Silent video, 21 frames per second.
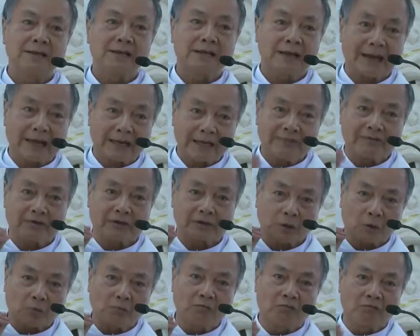ngài đi vào
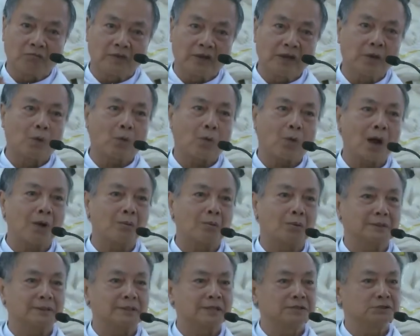trong vinh quang
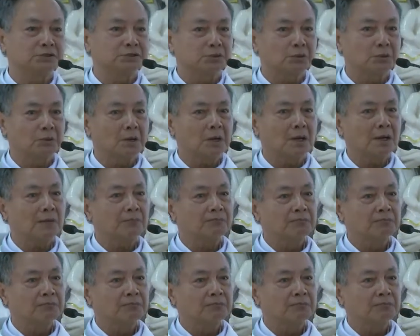của Thiên Chúa